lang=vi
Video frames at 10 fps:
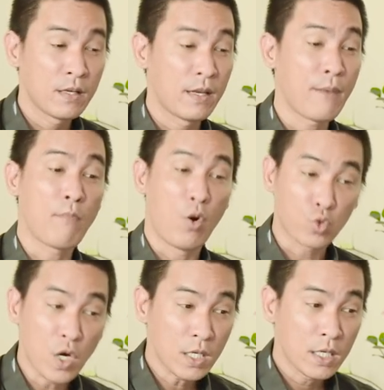năm Mậu
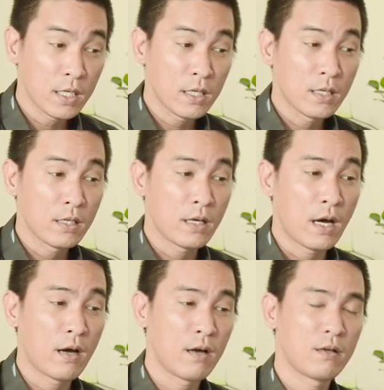Tuất.
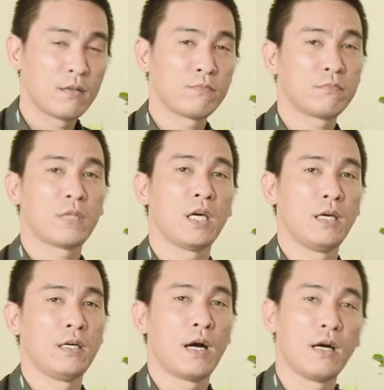À,
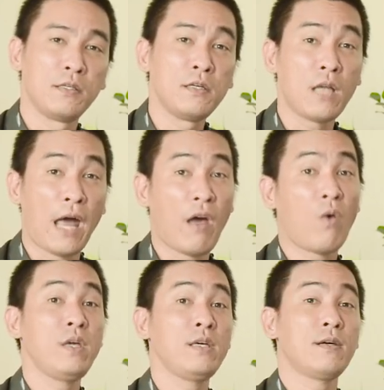thì à, như đã
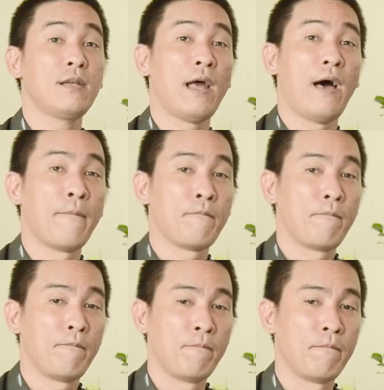nói là
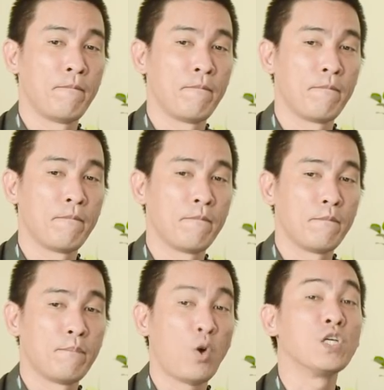um,
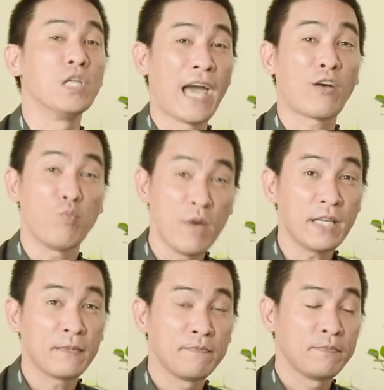mọi người ai cũng
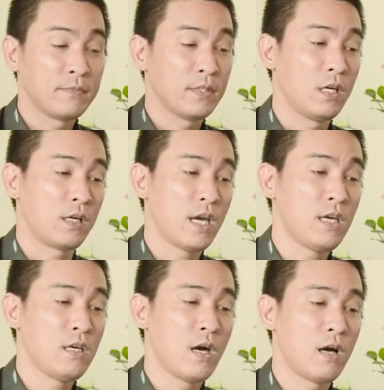biết thì
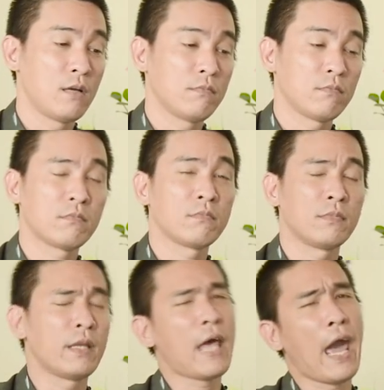cái à,
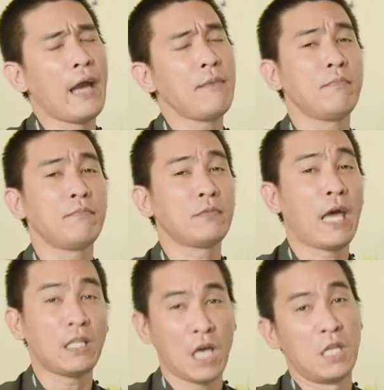tháng
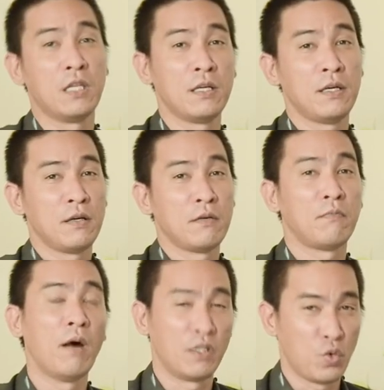tháng thìn
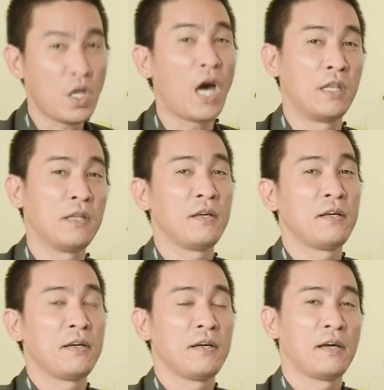mình tuổi thìn
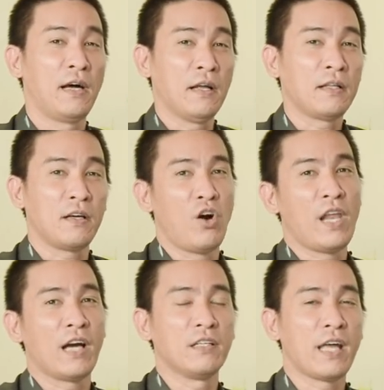à, gọi
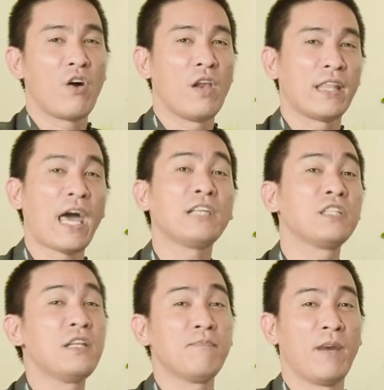là người ta gọi là tháng
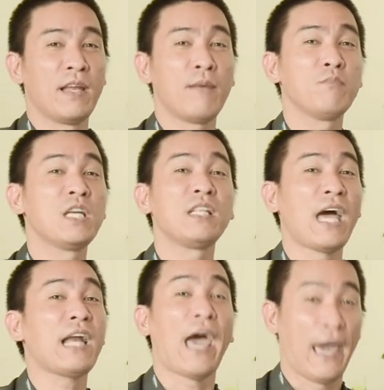sinh năm sinh
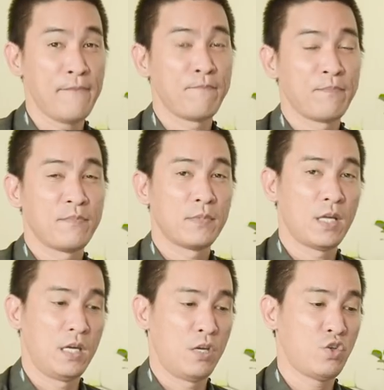tháng đẻ
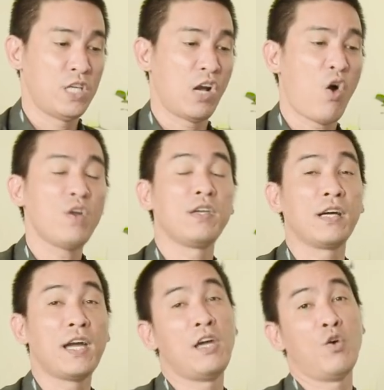thì nó sẽ có
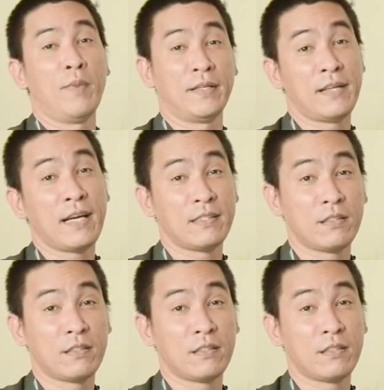những cái điều mà trắc